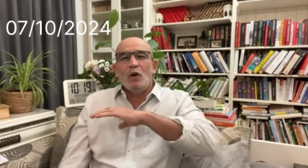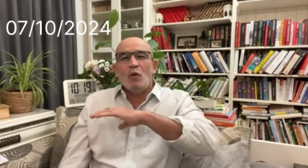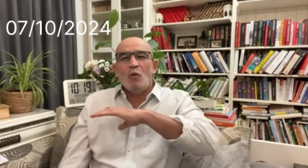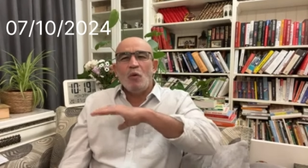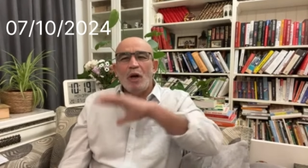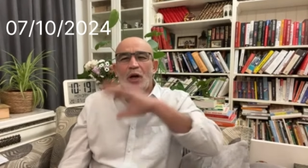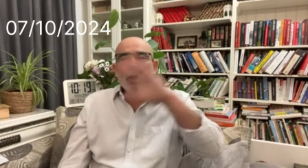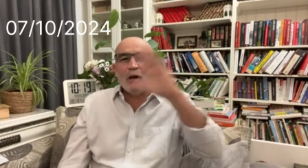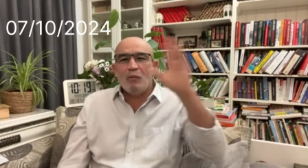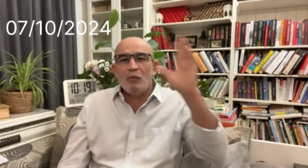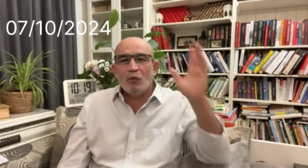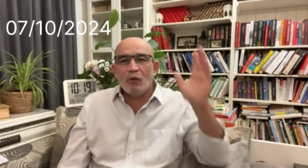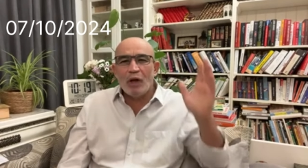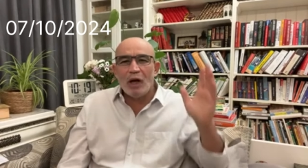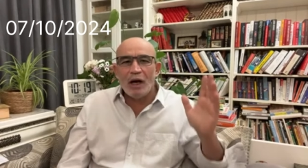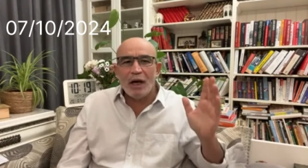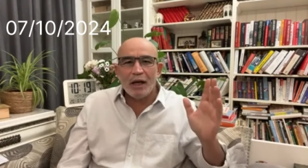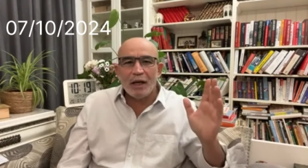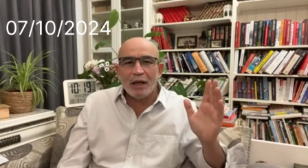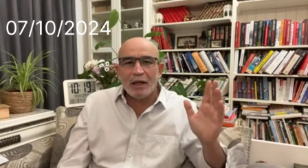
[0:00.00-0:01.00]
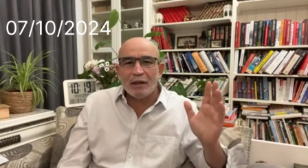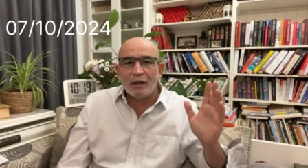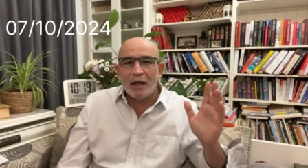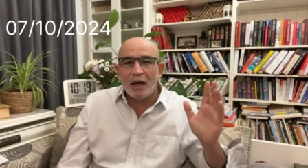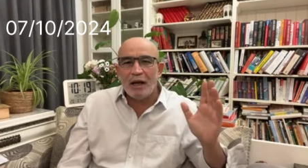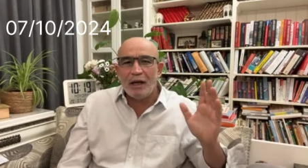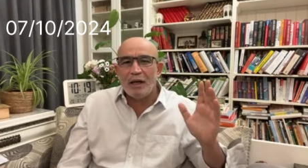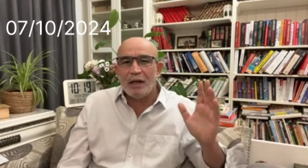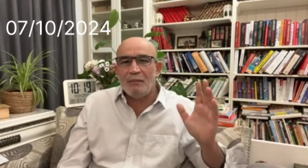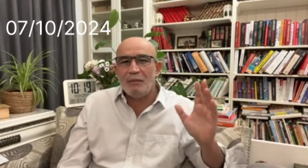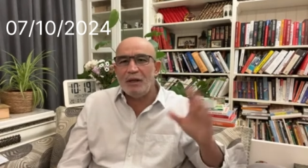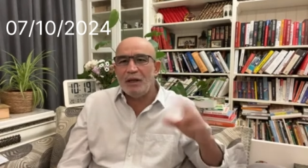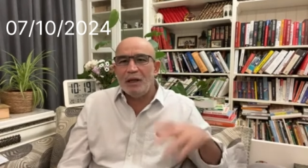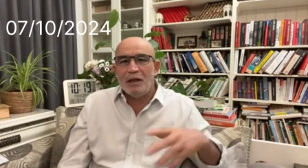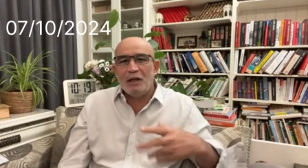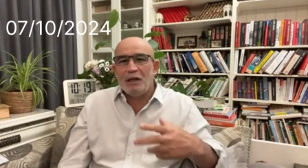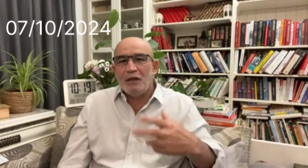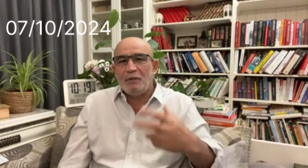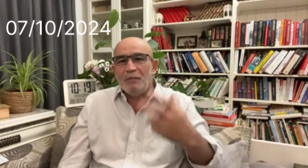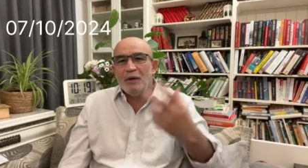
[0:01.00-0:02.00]
ولا مظاهرات عالمية
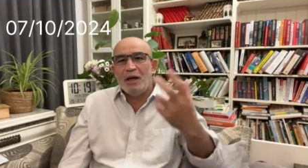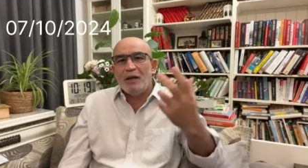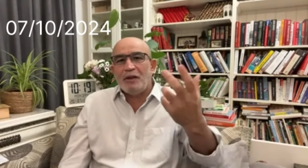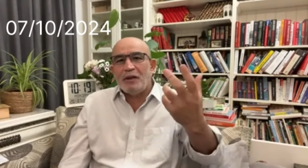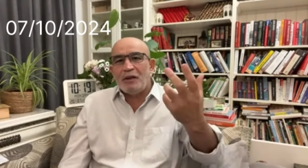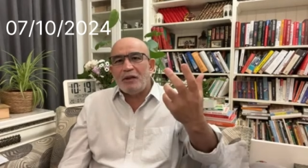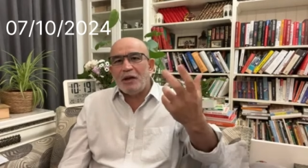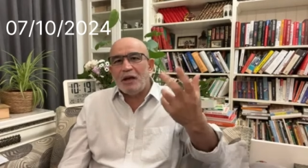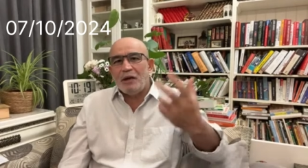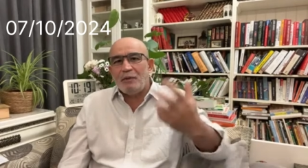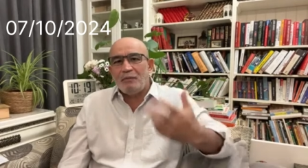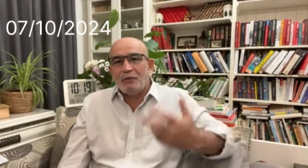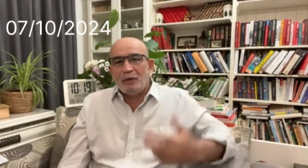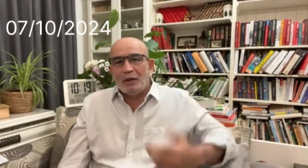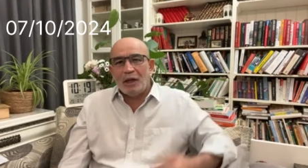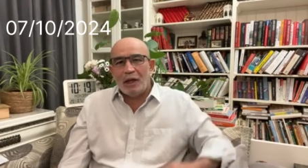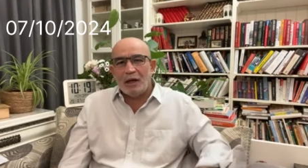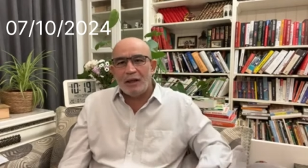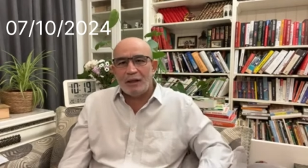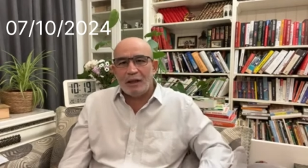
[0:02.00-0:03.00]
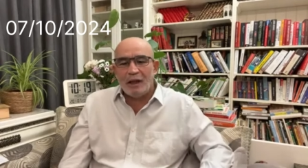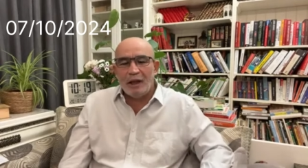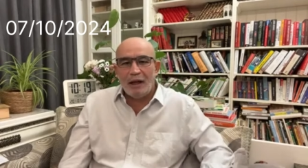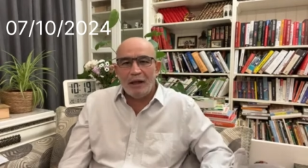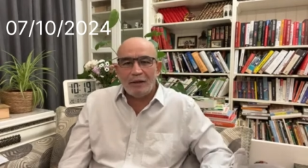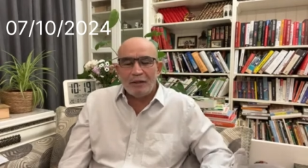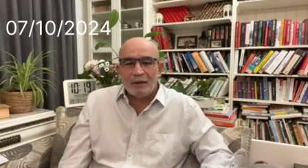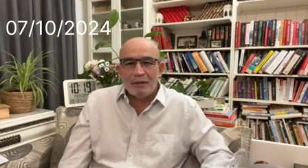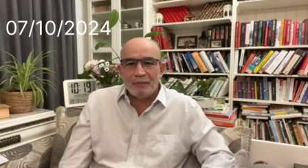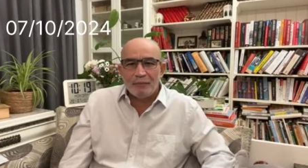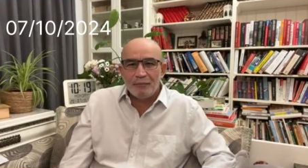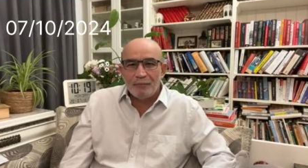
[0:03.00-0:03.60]
لماذا ذهبوا إلى هذا الحد؟